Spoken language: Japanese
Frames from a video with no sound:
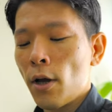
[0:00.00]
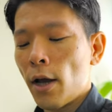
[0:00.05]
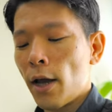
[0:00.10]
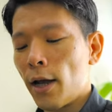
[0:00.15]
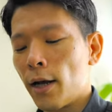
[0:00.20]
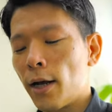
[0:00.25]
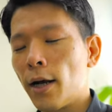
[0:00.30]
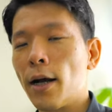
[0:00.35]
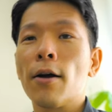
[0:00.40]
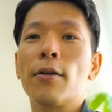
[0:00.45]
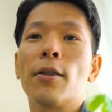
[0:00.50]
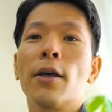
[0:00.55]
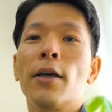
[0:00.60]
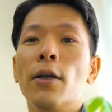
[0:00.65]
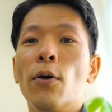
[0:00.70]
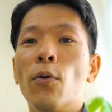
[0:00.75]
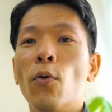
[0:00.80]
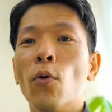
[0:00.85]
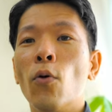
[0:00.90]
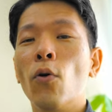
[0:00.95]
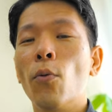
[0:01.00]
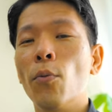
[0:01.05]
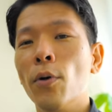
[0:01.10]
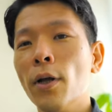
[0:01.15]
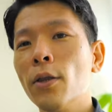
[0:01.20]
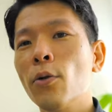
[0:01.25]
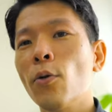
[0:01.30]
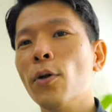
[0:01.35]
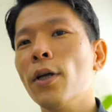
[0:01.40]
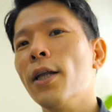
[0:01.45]
えー、科学的な方法も
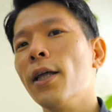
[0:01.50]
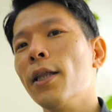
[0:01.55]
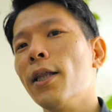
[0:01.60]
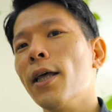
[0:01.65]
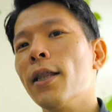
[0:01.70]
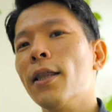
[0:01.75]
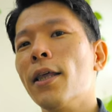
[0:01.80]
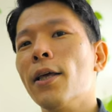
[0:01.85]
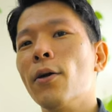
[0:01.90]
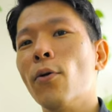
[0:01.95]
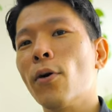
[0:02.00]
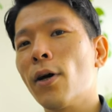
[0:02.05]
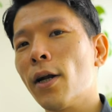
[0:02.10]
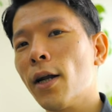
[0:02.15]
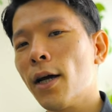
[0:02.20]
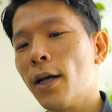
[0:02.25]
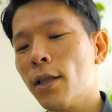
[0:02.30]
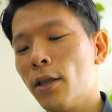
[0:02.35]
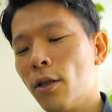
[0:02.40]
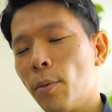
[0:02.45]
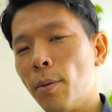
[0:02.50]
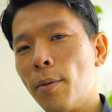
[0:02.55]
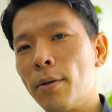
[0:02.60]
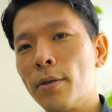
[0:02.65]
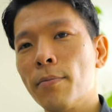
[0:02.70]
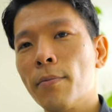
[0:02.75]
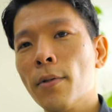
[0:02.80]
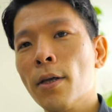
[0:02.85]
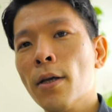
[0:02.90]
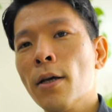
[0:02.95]
ね、取り入れてやっていこうかなと思いま
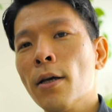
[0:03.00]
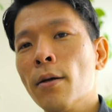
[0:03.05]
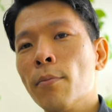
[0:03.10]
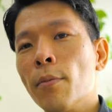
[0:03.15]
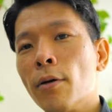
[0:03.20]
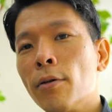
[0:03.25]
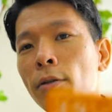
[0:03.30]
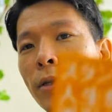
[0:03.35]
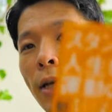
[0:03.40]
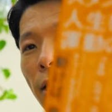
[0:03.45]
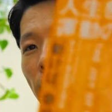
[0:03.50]
す。まあ、具体